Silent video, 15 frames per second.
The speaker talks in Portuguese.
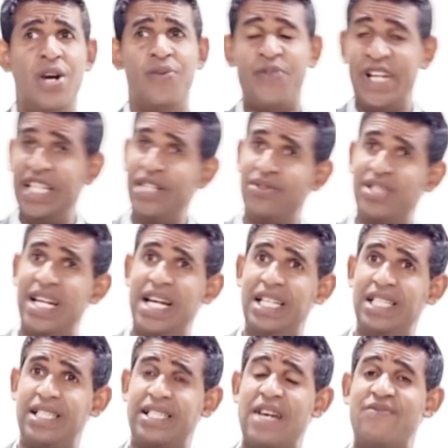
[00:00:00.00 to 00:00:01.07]
Filhinho
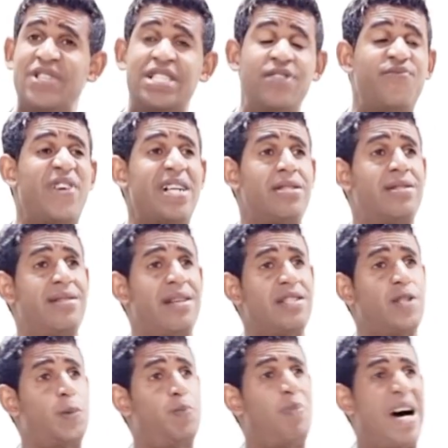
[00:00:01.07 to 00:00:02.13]
dele teve
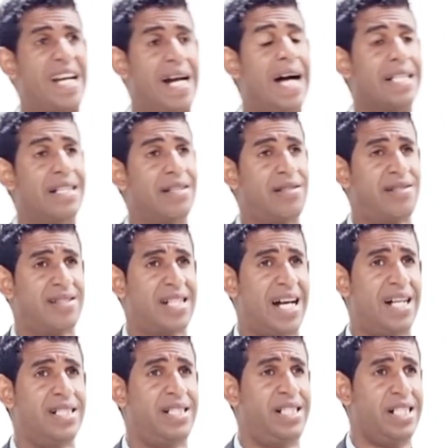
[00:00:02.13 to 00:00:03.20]
diversas paradas
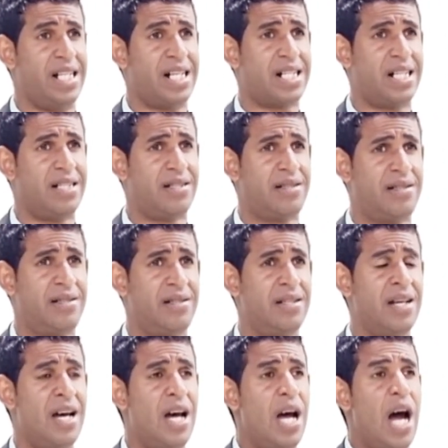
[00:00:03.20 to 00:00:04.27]
cardíacas,
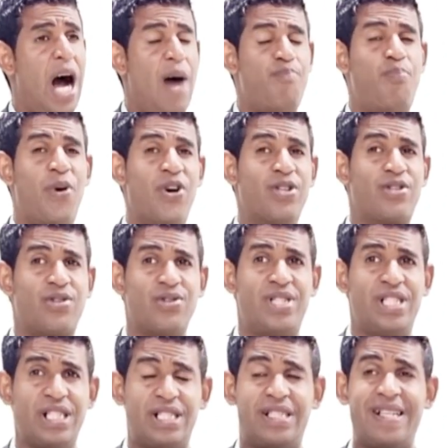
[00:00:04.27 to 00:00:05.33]
a ponto
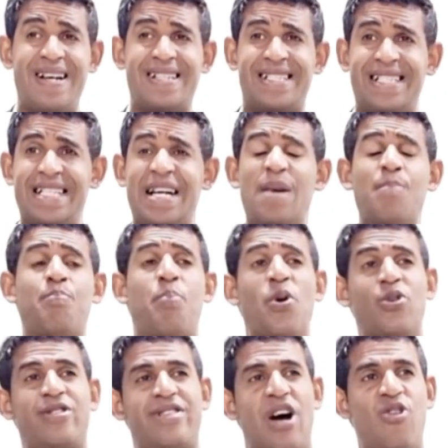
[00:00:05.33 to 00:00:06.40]
de ter que
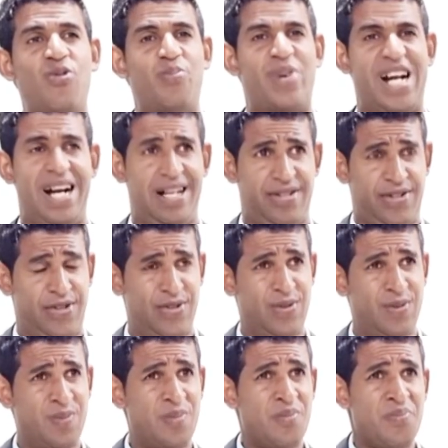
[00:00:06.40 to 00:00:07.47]
amputar um braço.
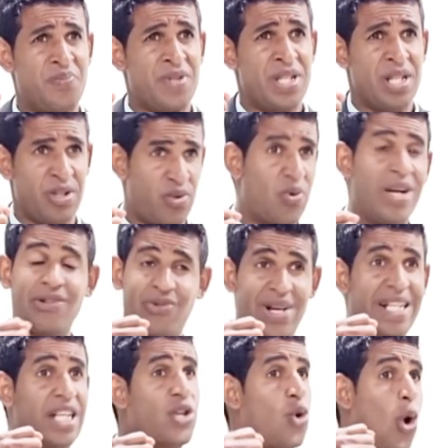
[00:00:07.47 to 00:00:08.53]
Enquanto
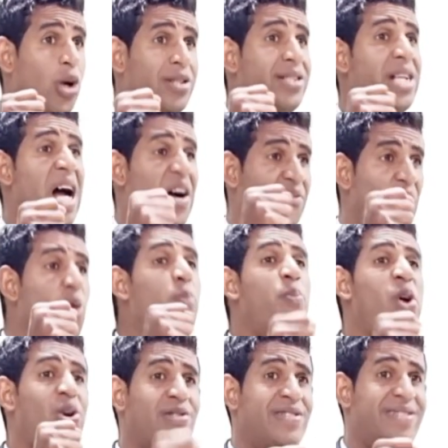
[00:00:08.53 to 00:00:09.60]
ele contava o
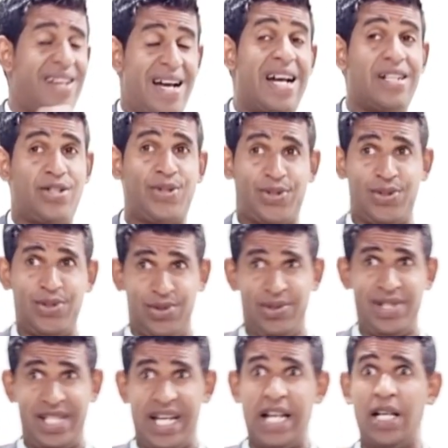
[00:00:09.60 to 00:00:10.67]
processo
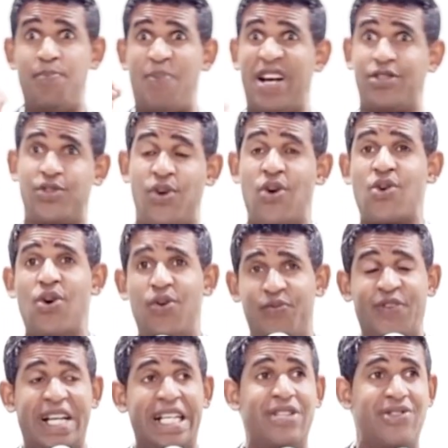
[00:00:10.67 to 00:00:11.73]
que ele passou com
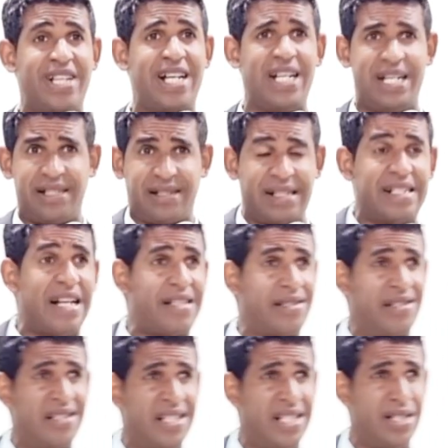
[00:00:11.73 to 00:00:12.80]
o filhinho dele
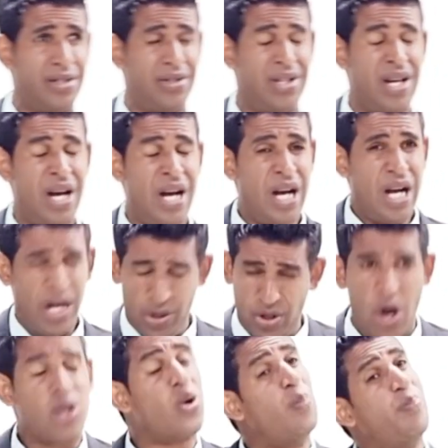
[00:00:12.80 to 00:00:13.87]
recém-nascido, eu
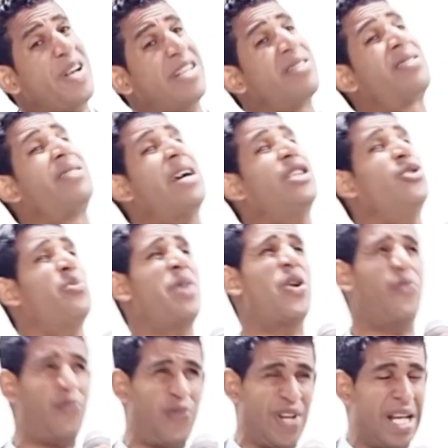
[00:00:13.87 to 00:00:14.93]
logo pensei no meu
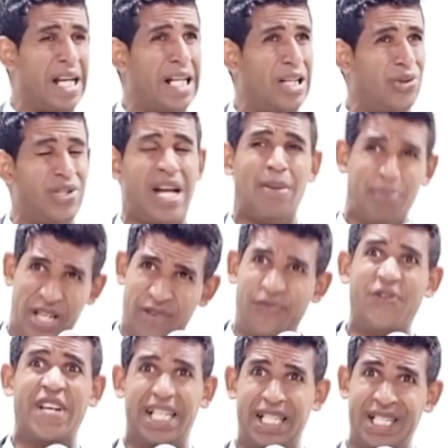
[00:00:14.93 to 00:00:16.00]
filho, na minha
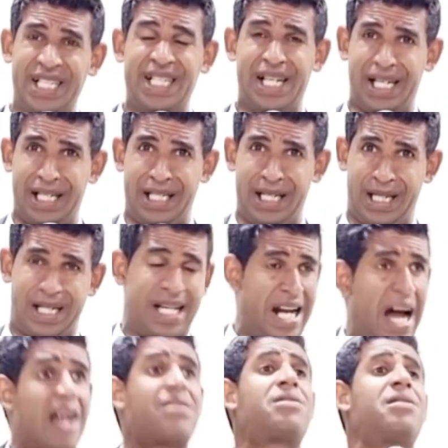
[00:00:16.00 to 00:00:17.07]
filhinha, que
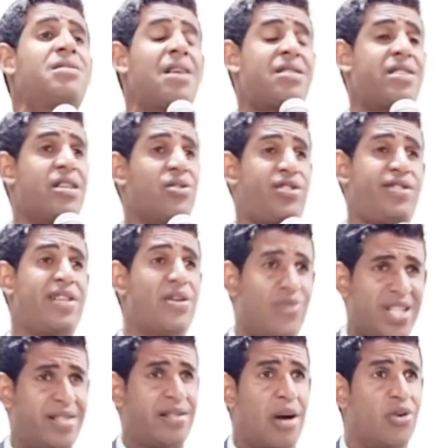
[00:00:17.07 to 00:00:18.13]
graças a Deus tem
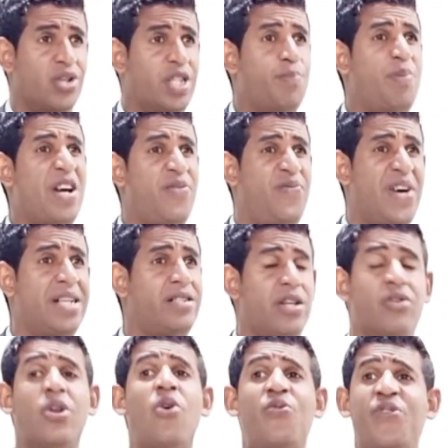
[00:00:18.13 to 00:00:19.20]
uma saúde perfeita e
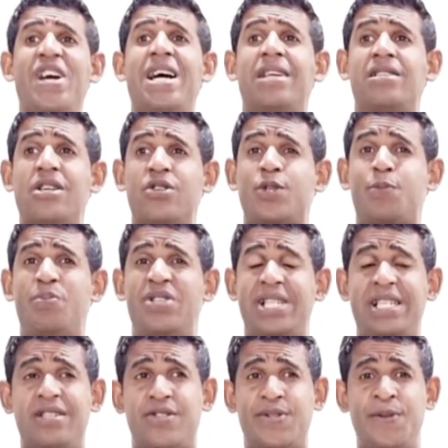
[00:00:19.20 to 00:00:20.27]
eu louvei a Deus por
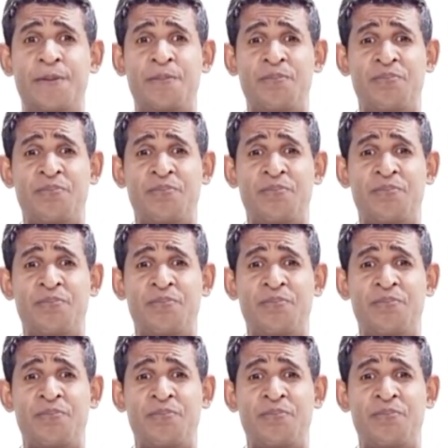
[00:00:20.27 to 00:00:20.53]
isso.